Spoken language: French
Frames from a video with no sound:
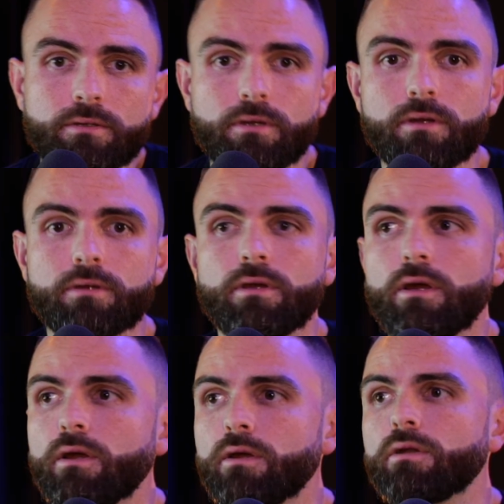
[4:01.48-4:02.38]
Ou il est pas assez en
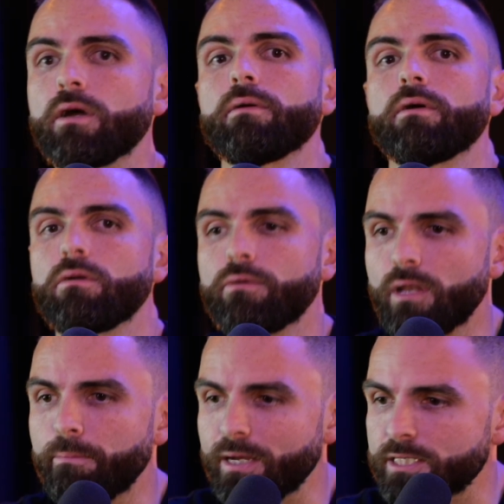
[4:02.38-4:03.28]
liberté, ouais. Ou
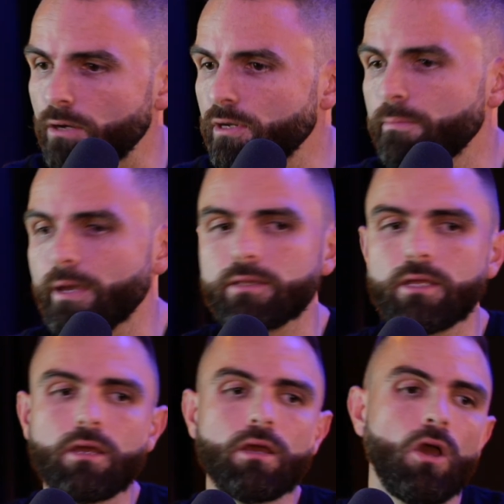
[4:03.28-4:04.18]
il est pas assez en
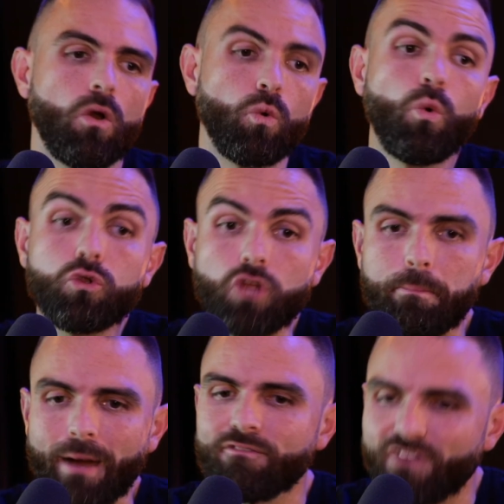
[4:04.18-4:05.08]
liberté, mm. ou
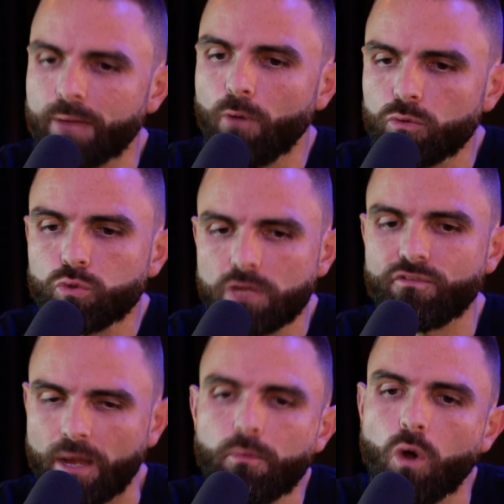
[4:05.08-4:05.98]
t'es pas vraiment, ou t'es
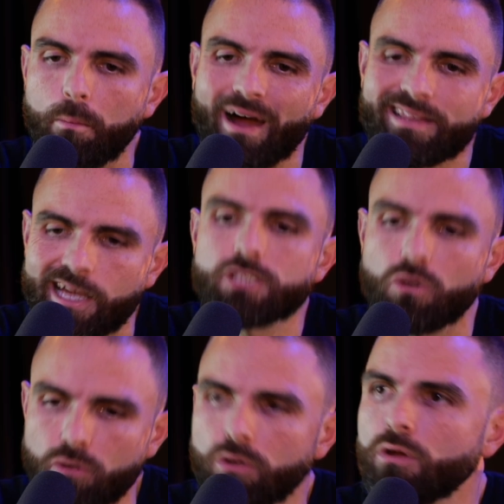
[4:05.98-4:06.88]
vraiment pas
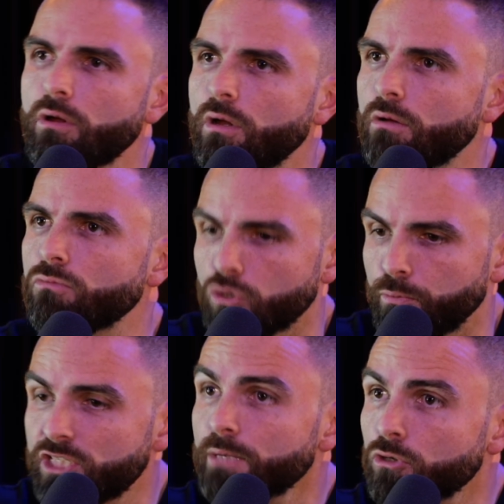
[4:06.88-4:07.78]
intéressant. C'est
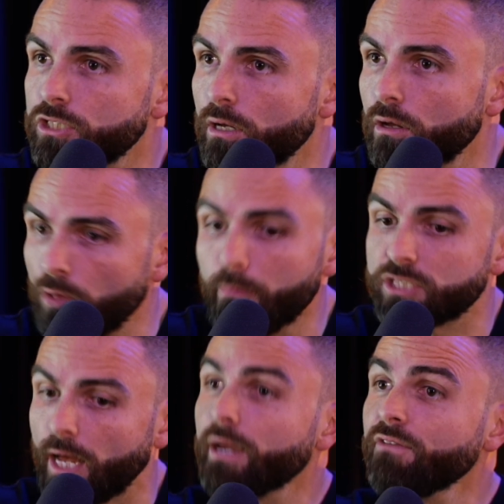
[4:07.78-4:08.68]
possible aussi. Hein. Non, mais
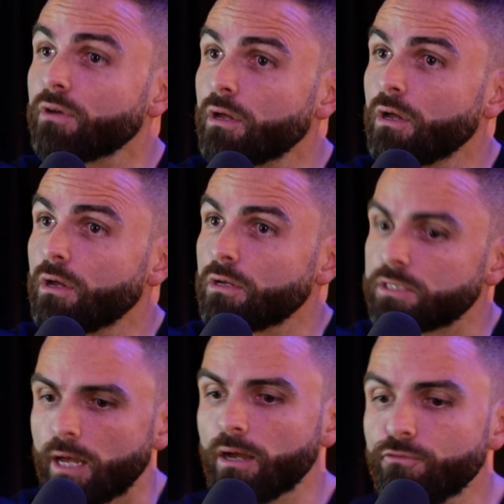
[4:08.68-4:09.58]
mmh. ça arrive. Mmh.
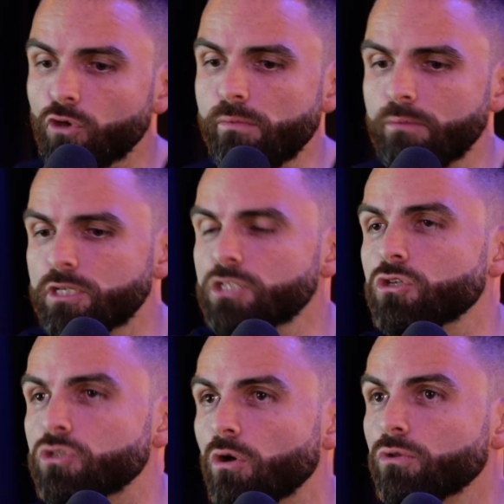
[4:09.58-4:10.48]
Ça arrive que même c'est
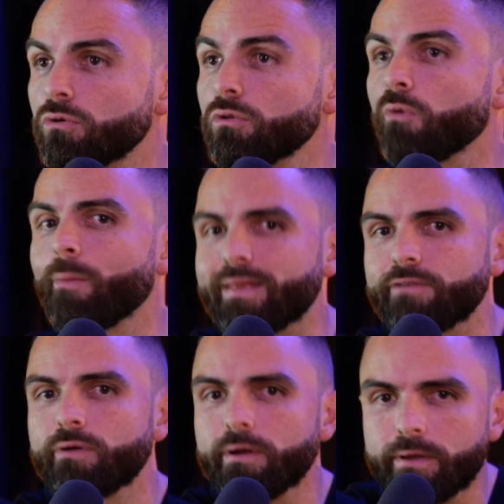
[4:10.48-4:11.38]
sans s'en rendre compte, bon, bah,
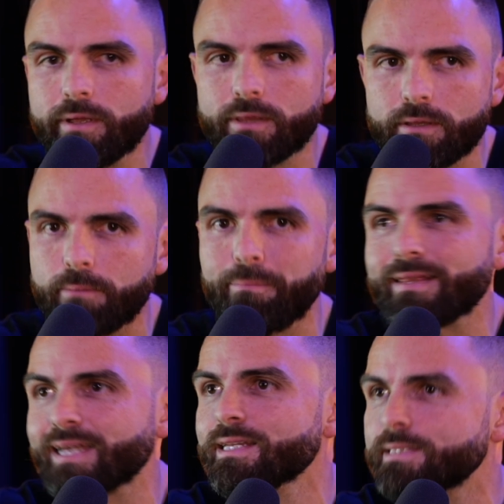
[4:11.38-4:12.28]
des fois, ouais, t'es
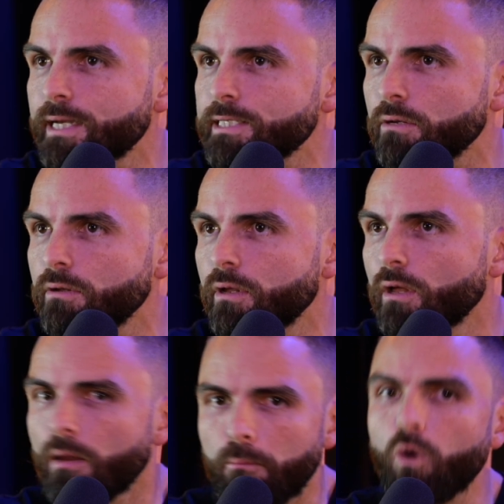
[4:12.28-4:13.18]
pas très intéressant.
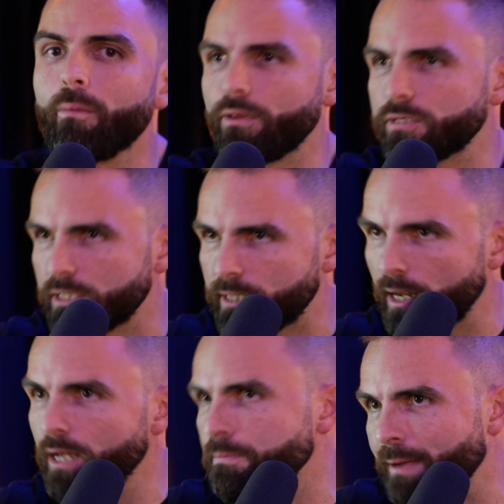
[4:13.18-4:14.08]
Bon, bah, dans ces
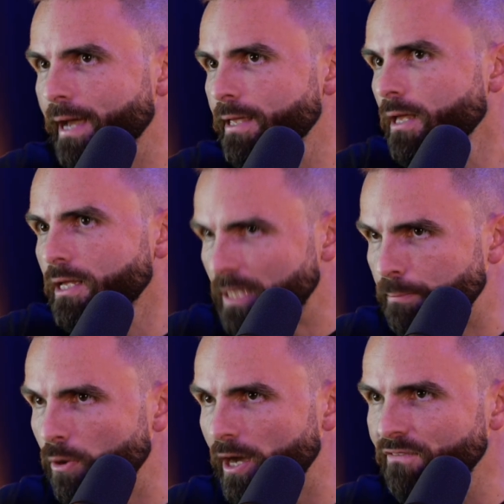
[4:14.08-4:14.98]
cas-là, pareil,
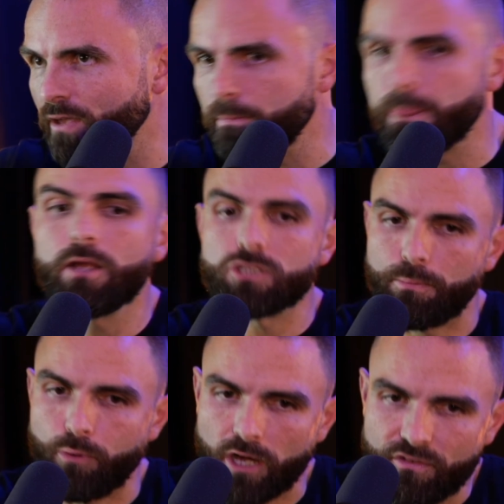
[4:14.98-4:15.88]
ça peut arriver.
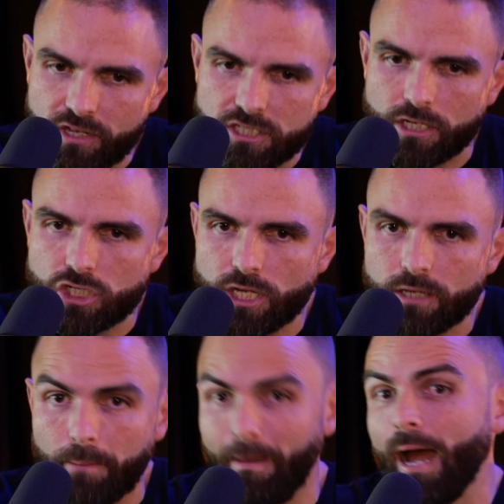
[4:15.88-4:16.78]
Ça peut arriver qu'il y ait un
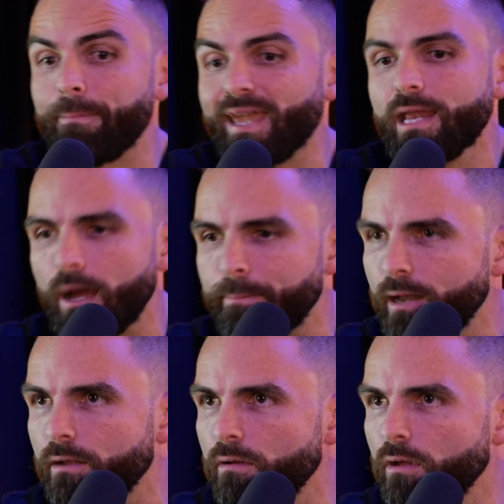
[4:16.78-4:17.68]
chien qui n'ait pas appris le
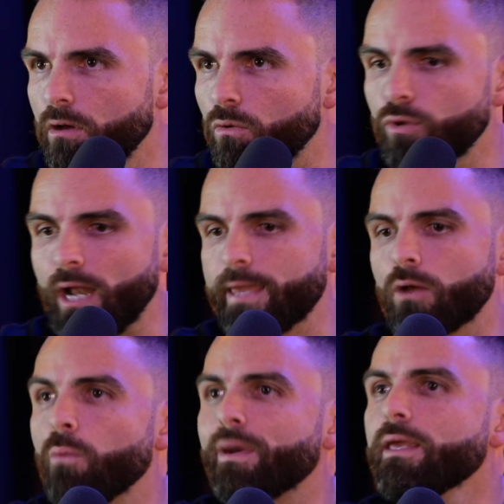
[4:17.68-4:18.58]
rappel. Ou il a
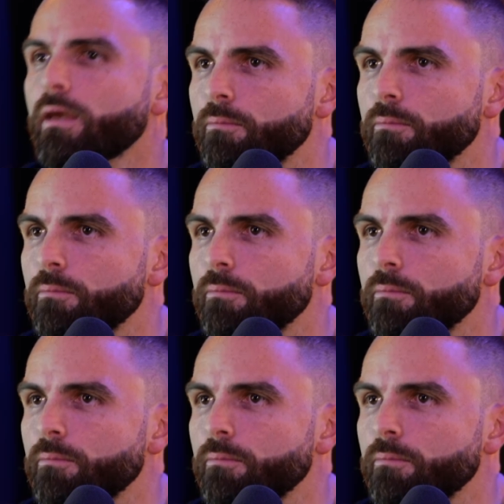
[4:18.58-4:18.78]
rien compris.